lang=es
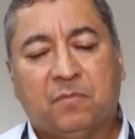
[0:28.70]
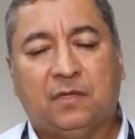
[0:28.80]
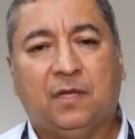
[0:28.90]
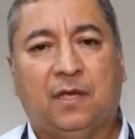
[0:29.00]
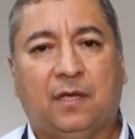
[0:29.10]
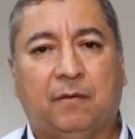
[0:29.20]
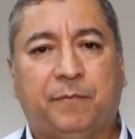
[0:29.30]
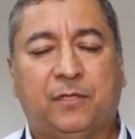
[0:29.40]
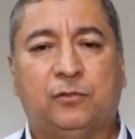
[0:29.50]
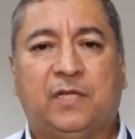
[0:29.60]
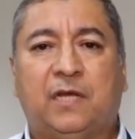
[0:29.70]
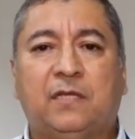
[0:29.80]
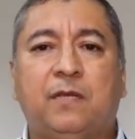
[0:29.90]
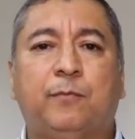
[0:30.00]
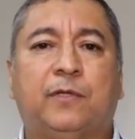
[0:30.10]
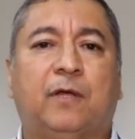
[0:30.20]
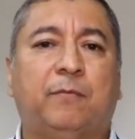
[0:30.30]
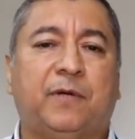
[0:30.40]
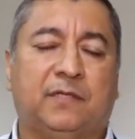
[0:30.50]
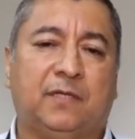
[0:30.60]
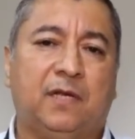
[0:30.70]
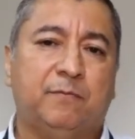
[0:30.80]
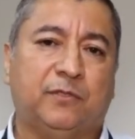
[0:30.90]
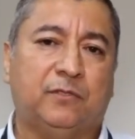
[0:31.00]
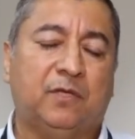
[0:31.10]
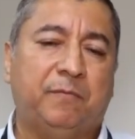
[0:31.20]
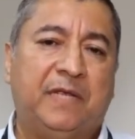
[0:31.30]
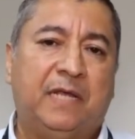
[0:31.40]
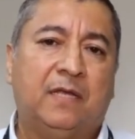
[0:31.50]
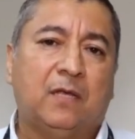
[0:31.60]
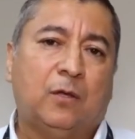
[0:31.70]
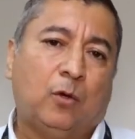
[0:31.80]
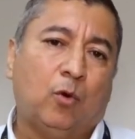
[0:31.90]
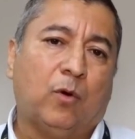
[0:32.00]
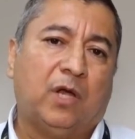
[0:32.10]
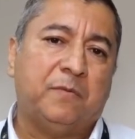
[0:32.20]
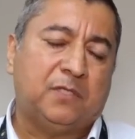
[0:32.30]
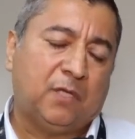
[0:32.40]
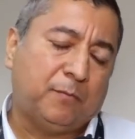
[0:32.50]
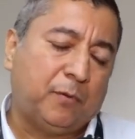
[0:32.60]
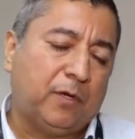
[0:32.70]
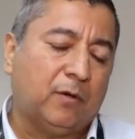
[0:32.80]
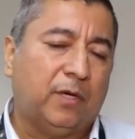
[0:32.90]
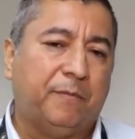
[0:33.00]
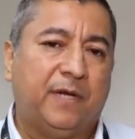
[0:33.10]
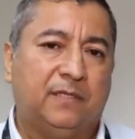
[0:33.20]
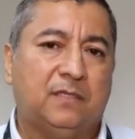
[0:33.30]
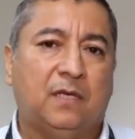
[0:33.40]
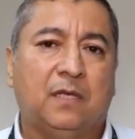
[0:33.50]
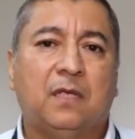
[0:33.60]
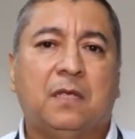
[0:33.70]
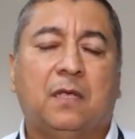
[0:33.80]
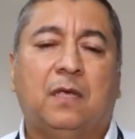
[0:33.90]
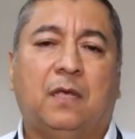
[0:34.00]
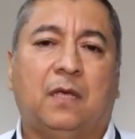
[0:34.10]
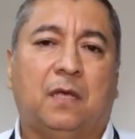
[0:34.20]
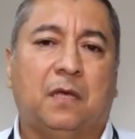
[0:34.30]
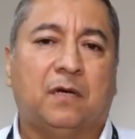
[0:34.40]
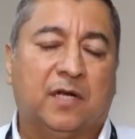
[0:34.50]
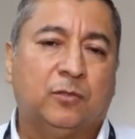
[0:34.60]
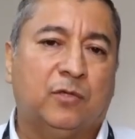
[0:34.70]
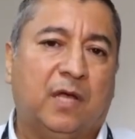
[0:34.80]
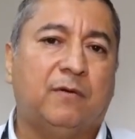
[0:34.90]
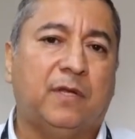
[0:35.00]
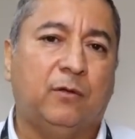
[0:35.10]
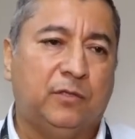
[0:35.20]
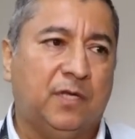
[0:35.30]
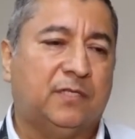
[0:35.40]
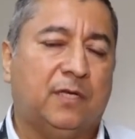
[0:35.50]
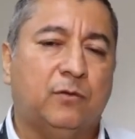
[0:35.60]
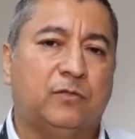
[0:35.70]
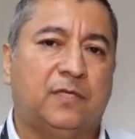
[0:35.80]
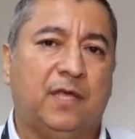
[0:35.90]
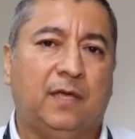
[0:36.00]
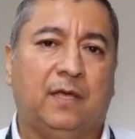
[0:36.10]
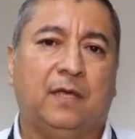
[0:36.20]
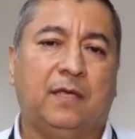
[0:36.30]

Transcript: de personales del imputado para hacer la imposición de pena, lo cual al Ministerio Público le parece eh, razonable los 10 años de